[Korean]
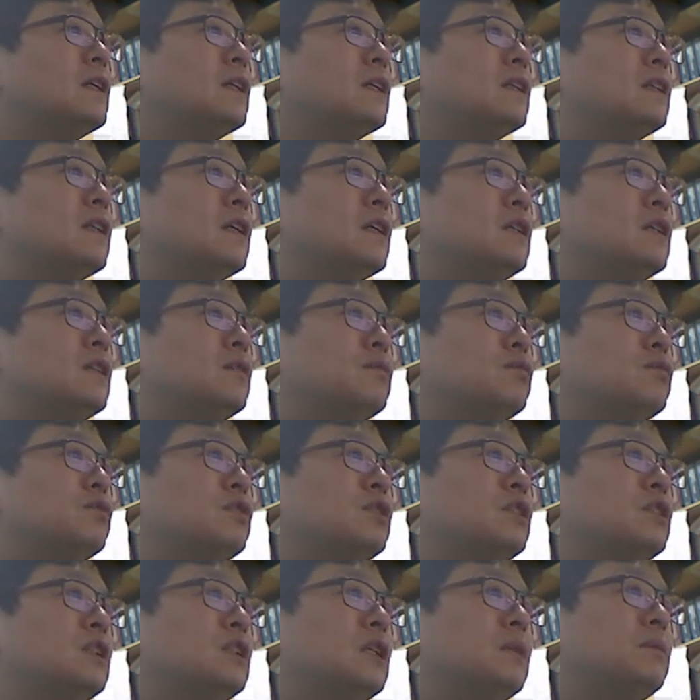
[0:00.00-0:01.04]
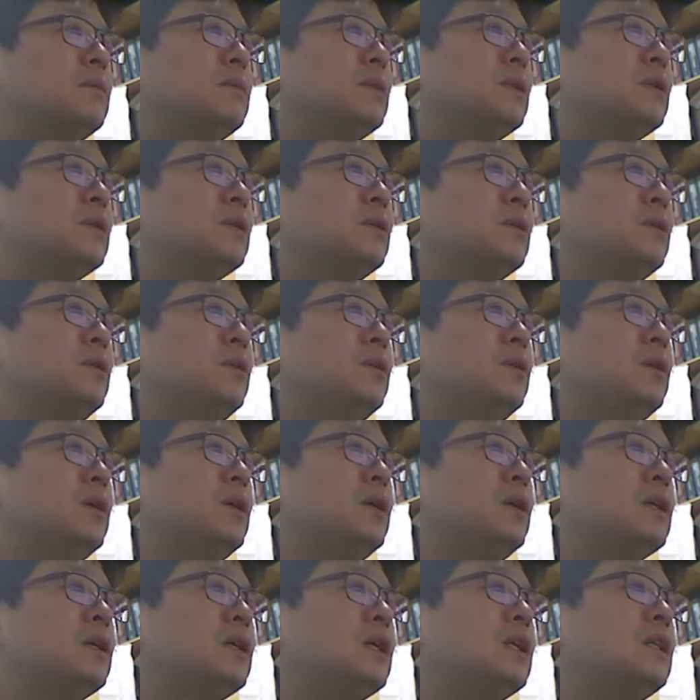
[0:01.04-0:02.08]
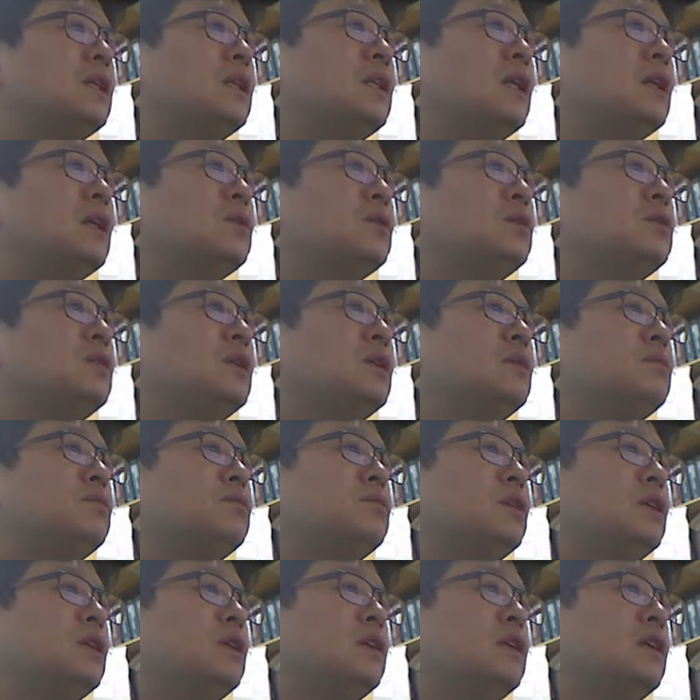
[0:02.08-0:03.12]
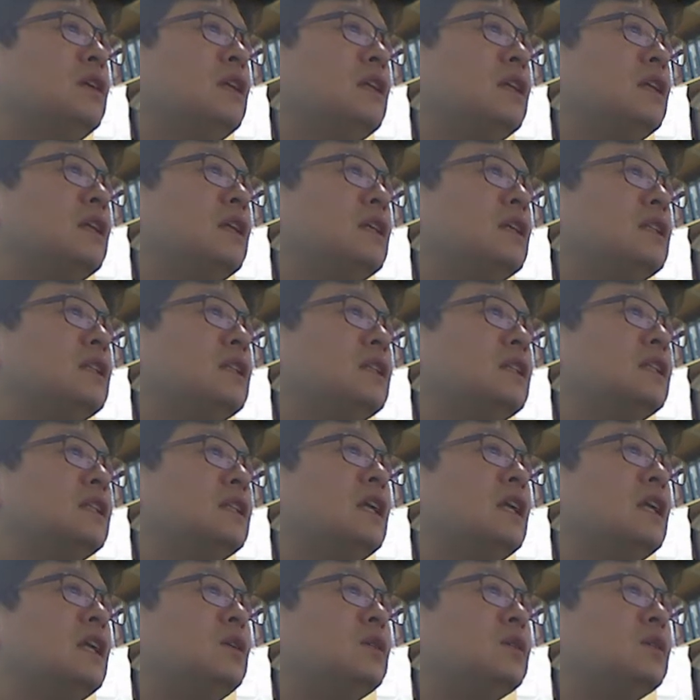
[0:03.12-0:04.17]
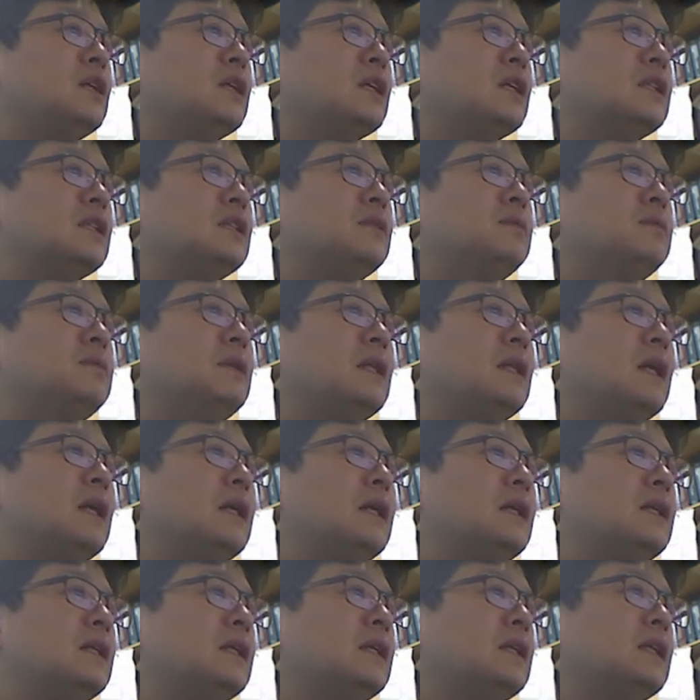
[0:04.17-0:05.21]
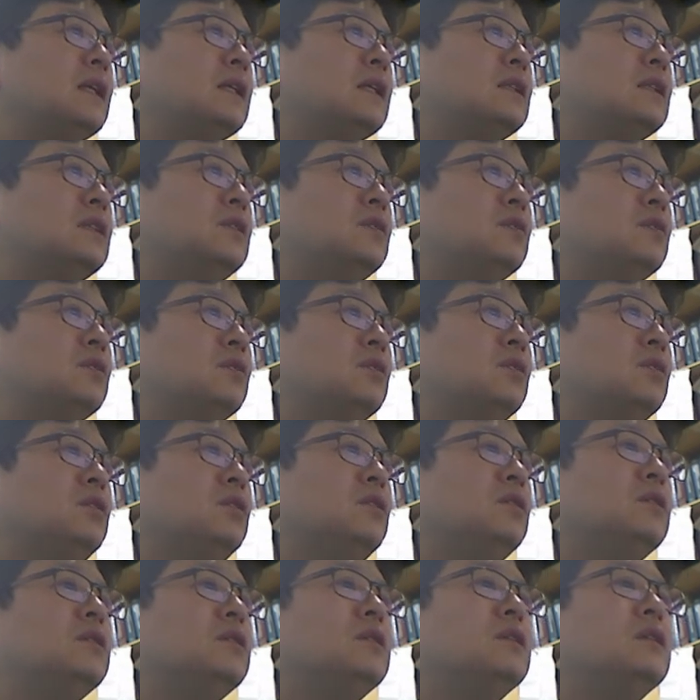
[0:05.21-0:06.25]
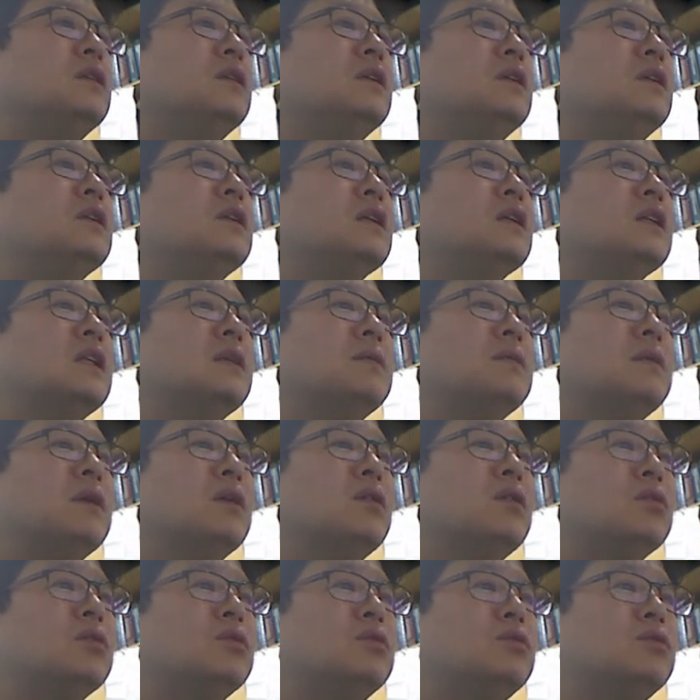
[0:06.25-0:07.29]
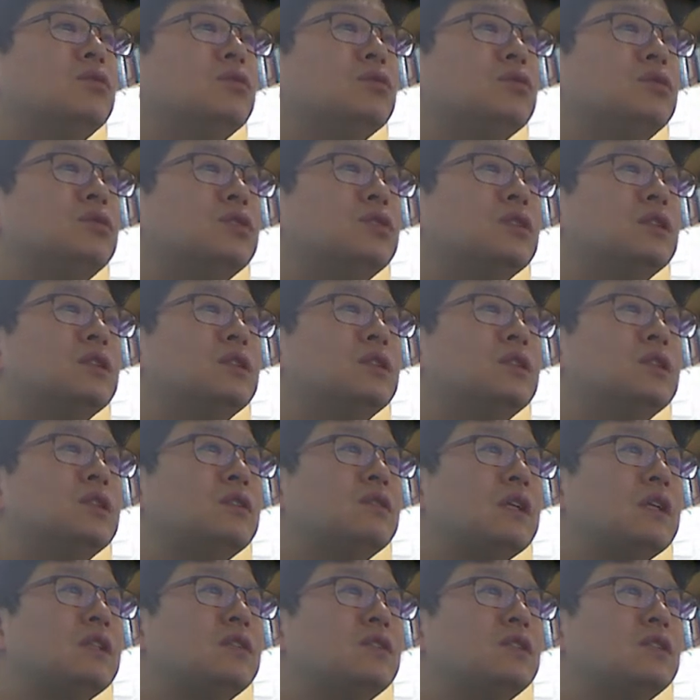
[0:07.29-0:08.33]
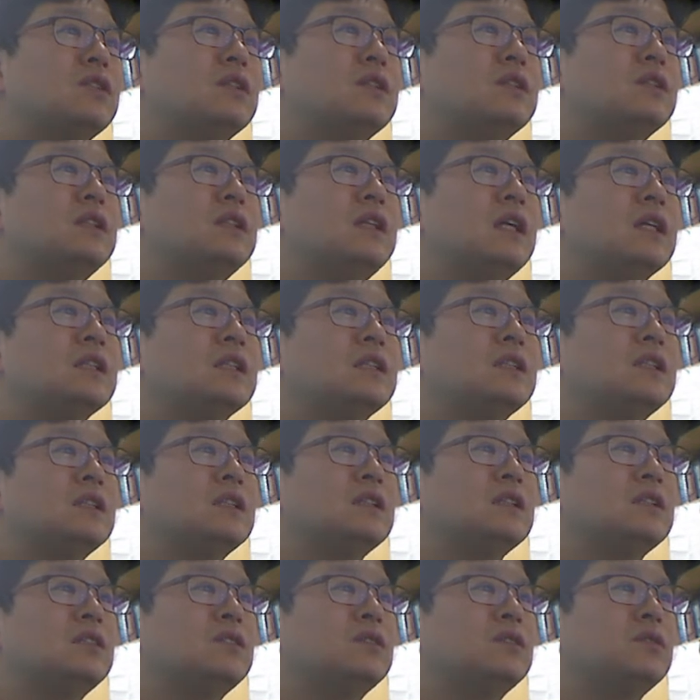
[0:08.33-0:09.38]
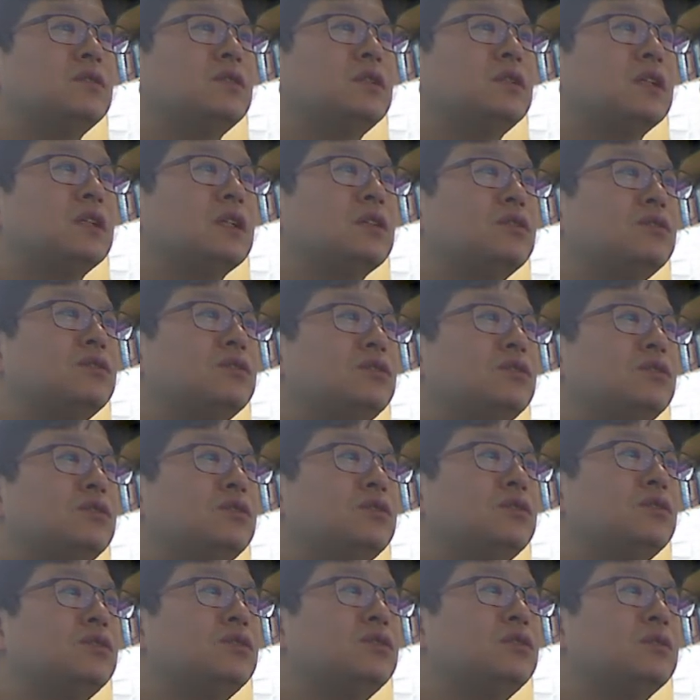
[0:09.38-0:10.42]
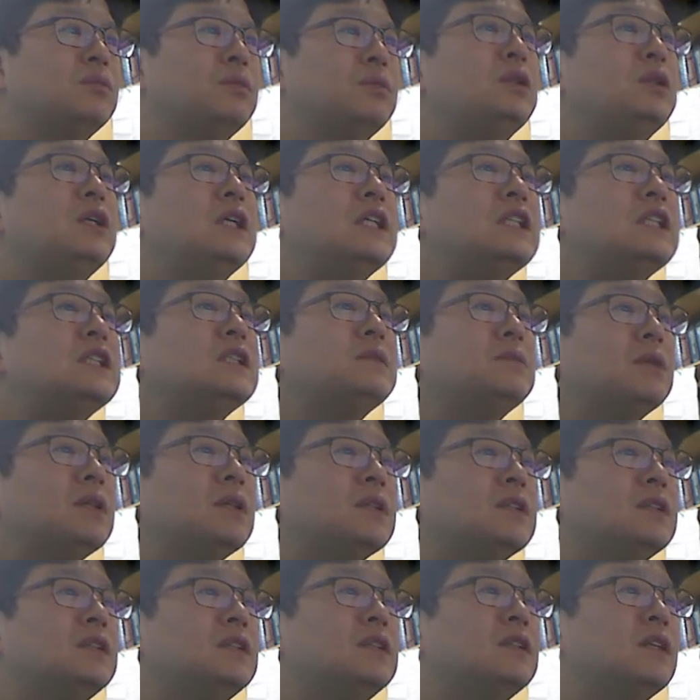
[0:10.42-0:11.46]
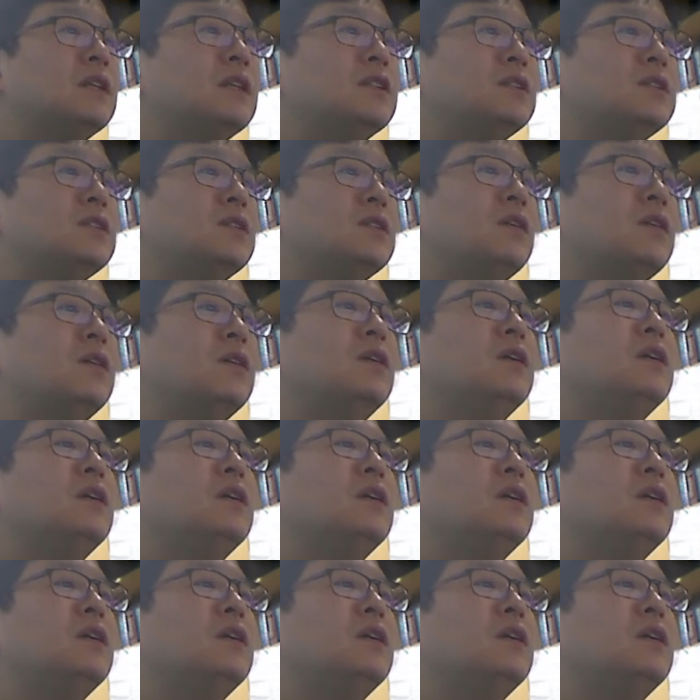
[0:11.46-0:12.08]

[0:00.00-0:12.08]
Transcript: 그때는 부진단명으로 기타 손상 부위에 대한 진단을 여기다 이렇게 씁니다. 이렇게 쓰고, 그 다음에 그것도 우측인지 좌측인지 양측인지 쓰고 이렇게 쭉 있으면 쓰는 거죠.